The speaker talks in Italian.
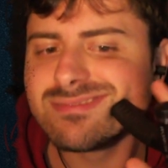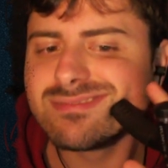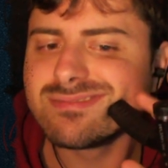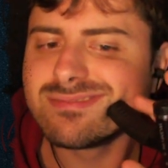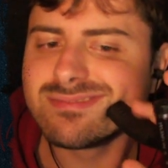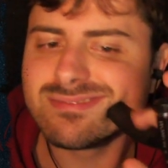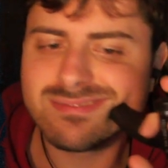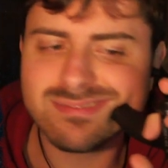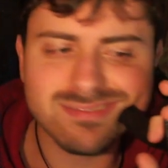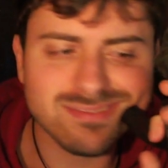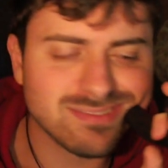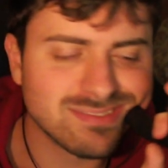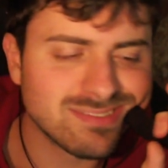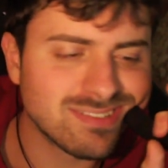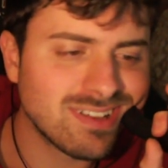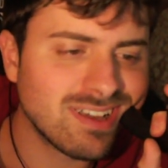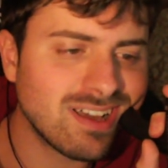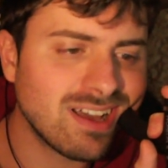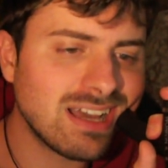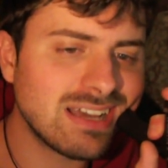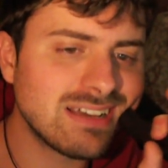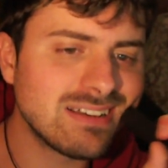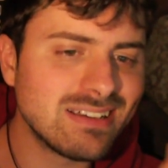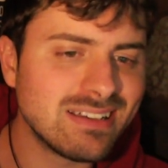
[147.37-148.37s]
Mm. Quindi...
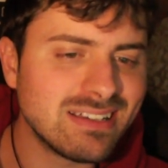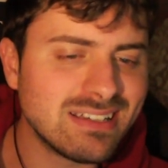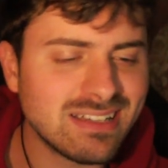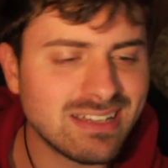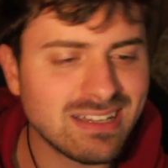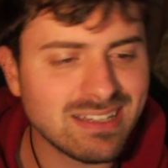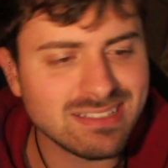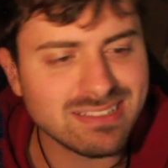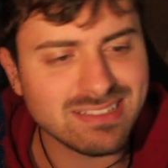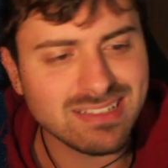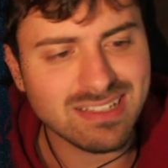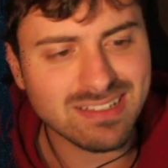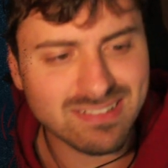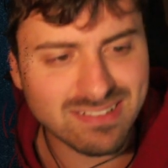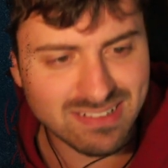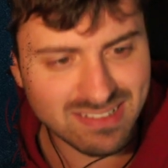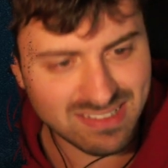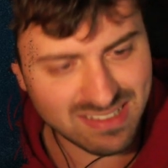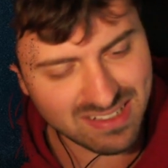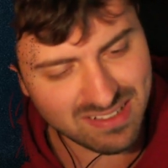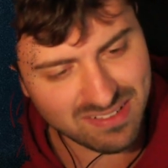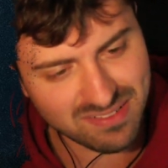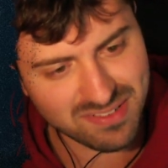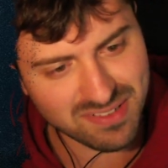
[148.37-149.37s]
Vabbè, andiamo
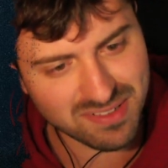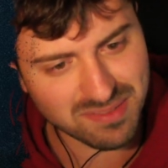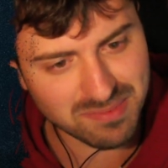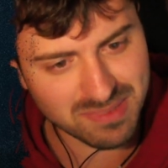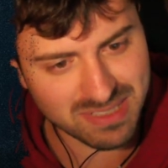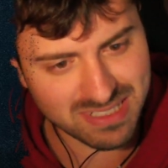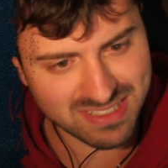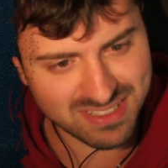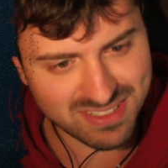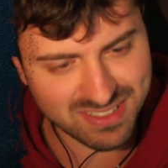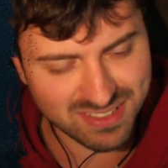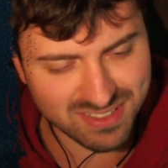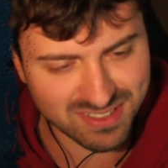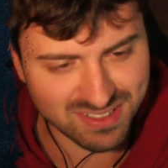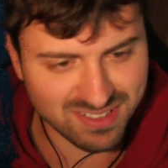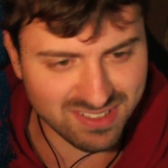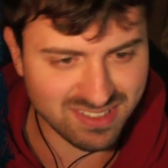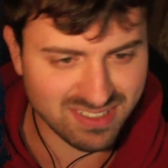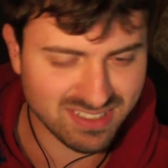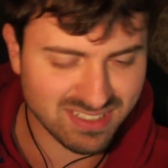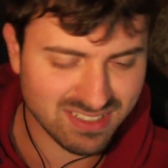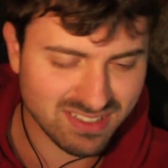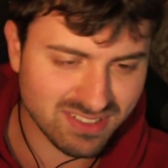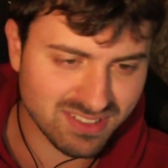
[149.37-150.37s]
alle
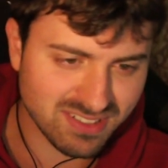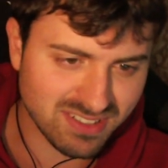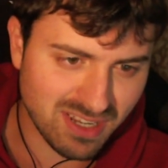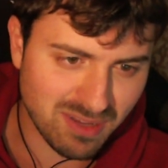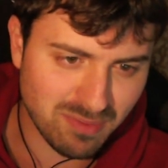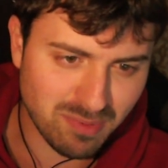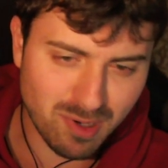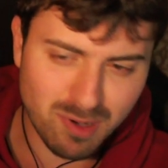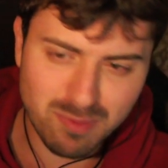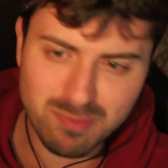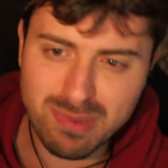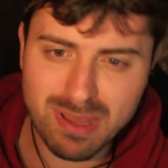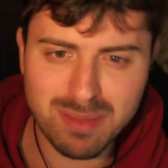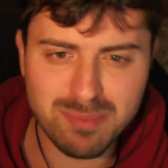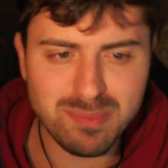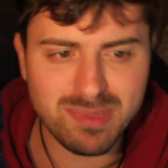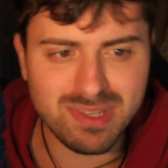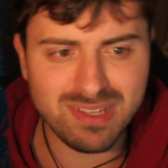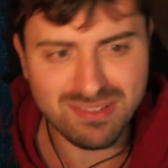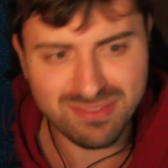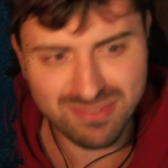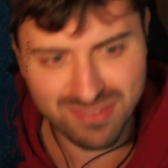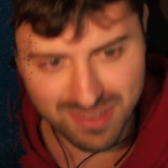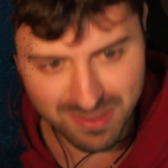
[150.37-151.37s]
formazioni. Allora,
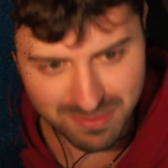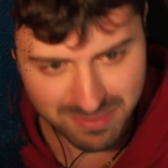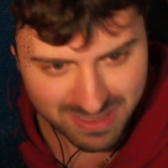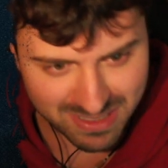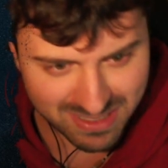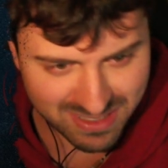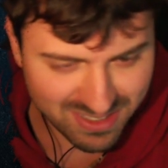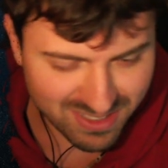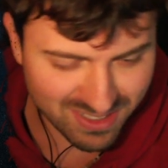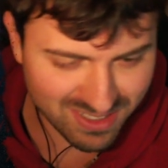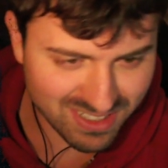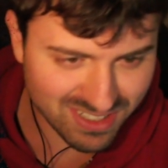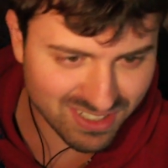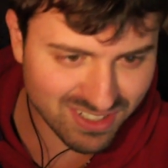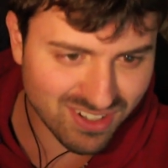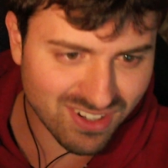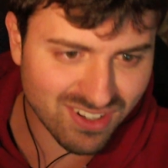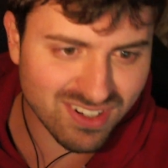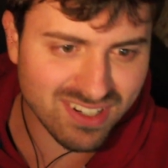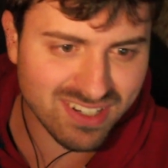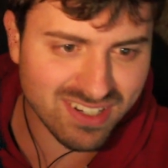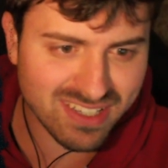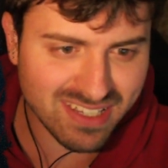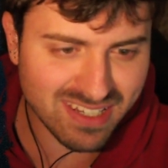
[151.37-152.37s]
probabili formazioni.
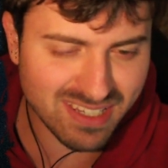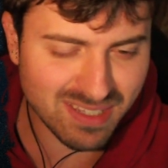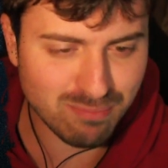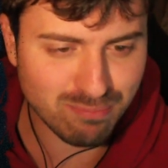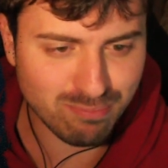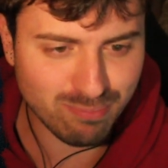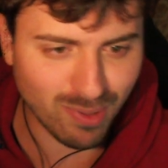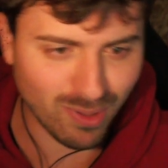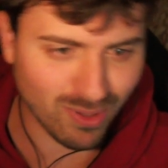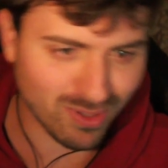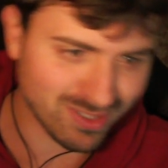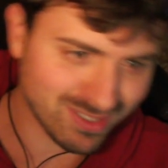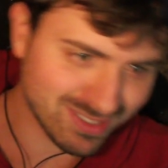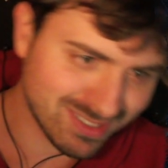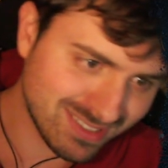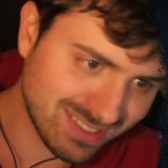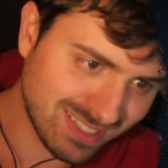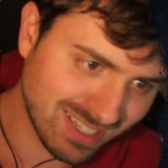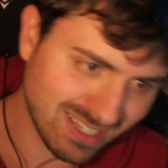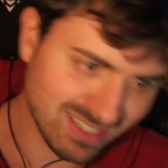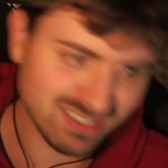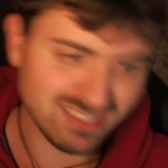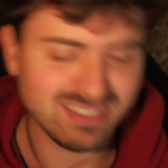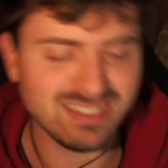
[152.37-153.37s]
Gollini in
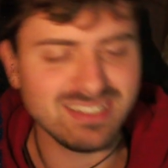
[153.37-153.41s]
porta.